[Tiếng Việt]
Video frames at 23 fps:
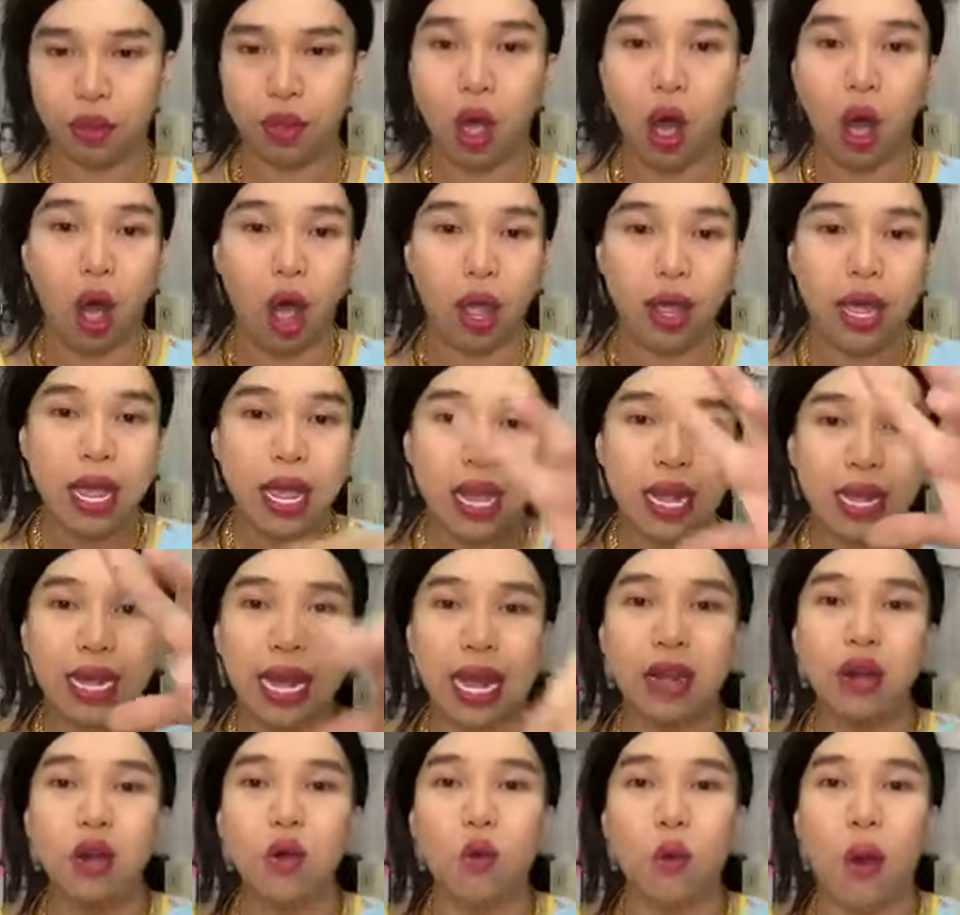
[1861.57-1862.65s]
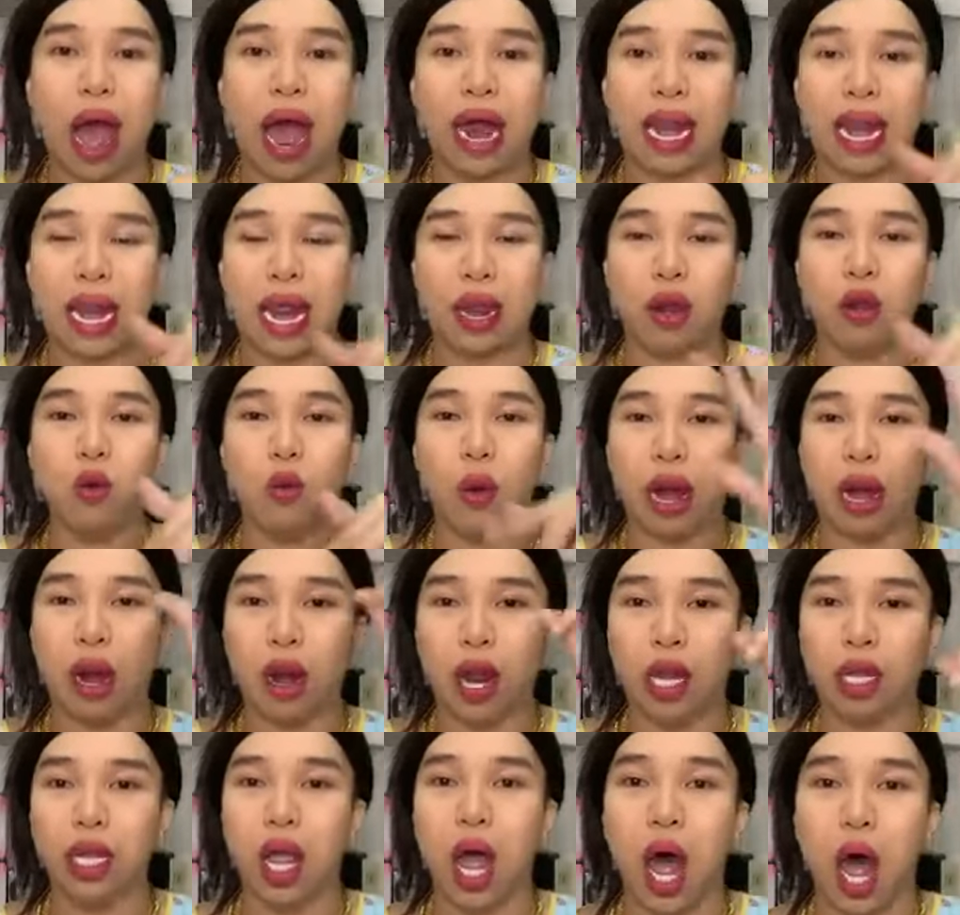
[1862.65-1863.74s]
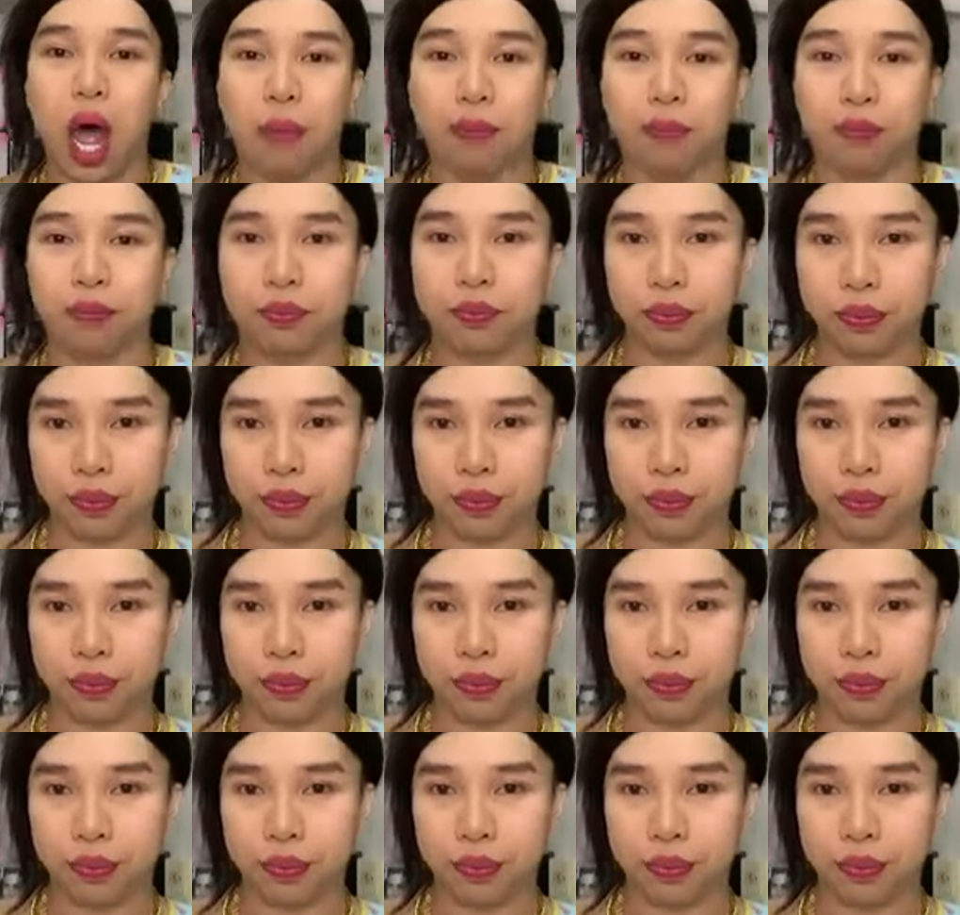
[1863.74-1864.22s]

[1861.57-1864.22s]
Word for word: trời ơi cái nước hoa này nè nước hoa rất là thơm